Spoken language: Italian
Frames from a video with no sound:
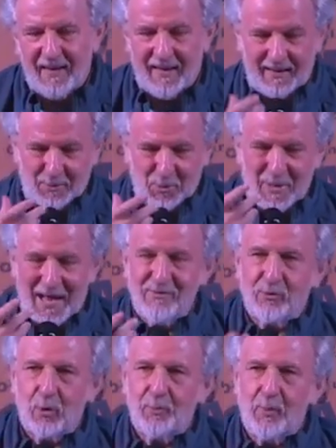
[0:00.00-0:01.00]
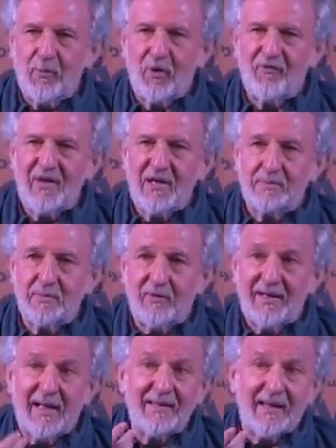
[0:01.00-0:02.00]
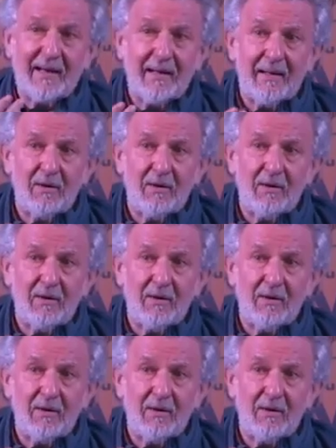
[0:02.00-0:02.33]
era un antropomorfismo, voleva dire